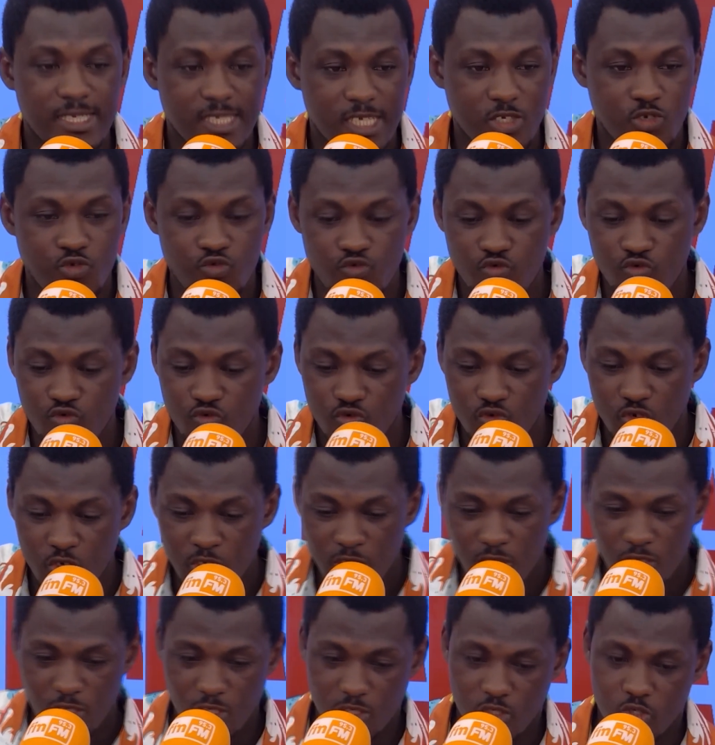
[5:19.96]
sous
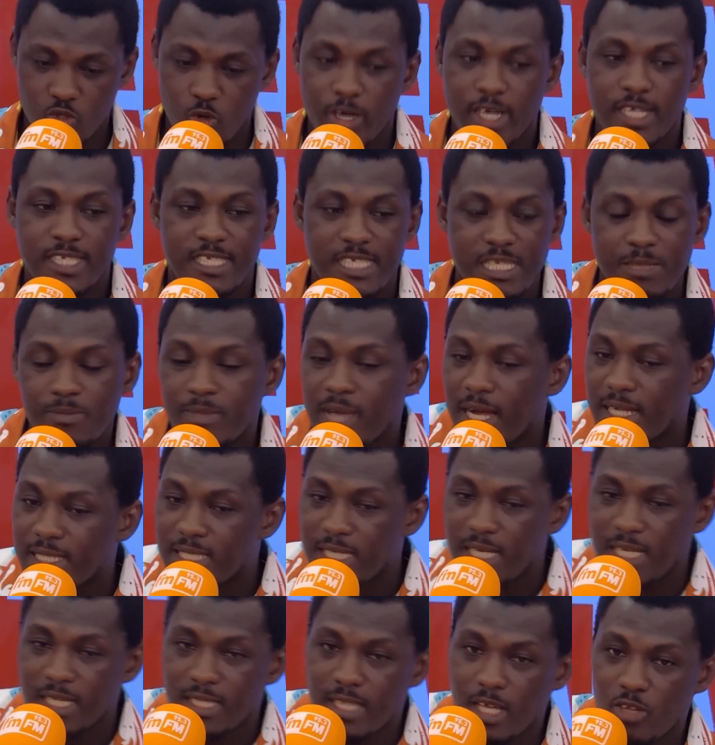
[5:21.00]
euh, son régime quand
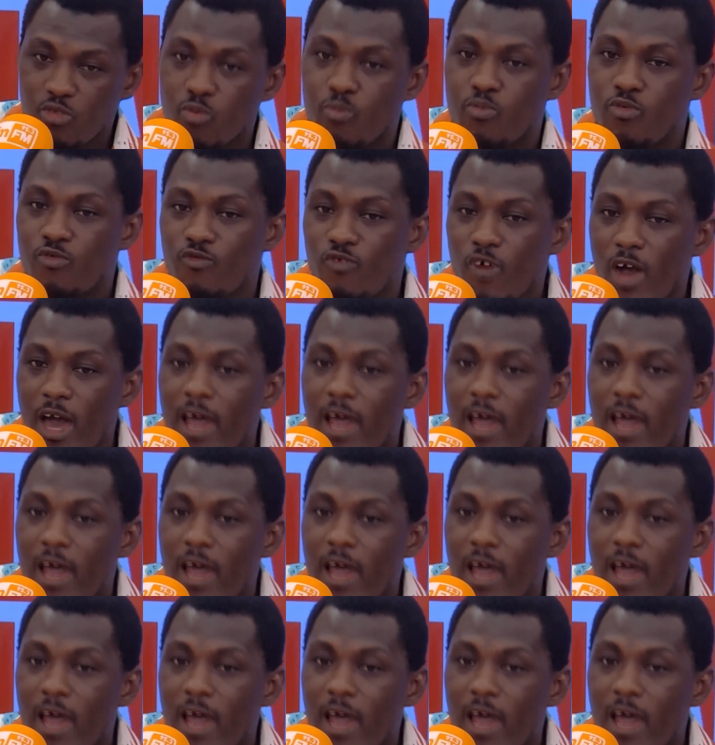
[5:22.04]
il était au pouvoir.